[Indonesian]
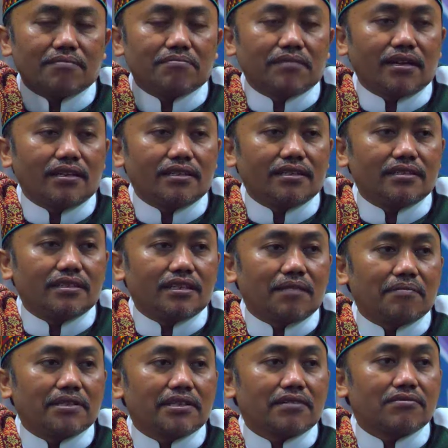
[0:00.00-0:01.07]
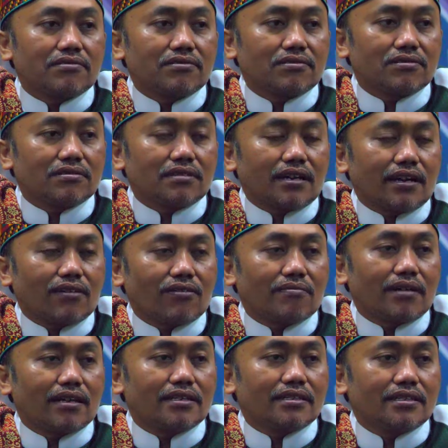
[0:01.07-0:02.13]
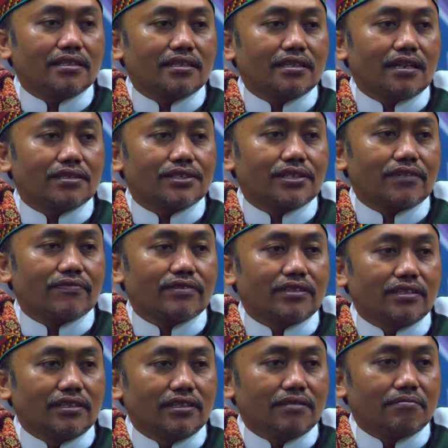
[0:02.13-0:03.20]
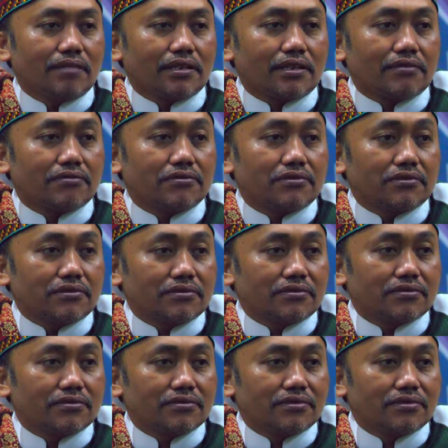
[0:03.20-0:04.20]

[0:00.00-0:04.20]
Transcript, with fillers: Hambali tidak baca kunut. Kalau Maliki dan Syafi'i baca kunut.